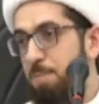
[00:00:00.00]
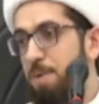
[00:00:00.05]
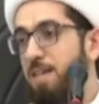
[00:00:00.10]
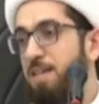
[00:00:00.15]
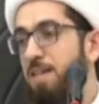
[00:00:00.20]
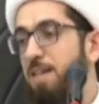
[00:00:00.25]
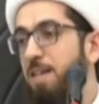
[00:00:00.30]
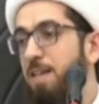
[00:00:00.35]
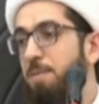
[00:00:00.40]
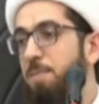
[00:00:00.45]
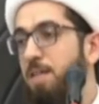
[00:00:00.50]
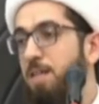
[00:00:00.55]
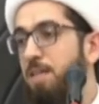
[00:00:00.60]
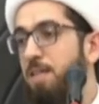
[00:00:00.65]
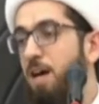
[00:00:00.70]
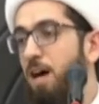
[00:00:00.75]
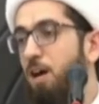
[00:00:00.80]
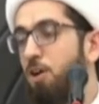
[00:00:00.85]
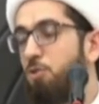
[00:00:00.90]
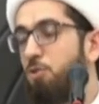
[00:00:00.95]
من
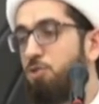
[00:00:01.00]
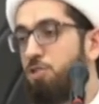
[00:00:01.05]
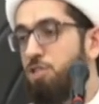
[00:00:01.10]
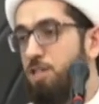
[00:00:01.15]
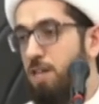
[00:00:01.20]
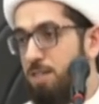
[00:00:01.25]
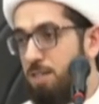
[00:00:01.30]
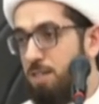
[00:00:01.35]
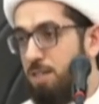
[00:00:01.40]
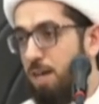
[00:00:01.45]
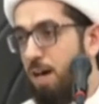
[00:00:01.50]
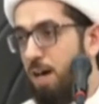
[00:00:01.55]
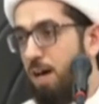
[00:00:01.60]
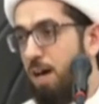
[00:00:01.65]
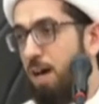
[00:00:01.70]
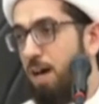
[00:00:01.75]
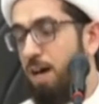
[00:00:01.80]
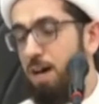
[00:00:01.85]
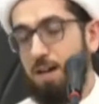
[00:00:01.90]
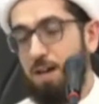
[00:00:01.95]
ابن اخو
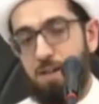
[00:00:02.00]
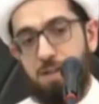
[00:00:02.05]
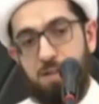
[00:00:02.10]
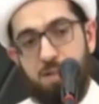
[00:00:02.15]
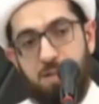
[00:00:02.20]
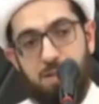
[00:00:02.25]
جدها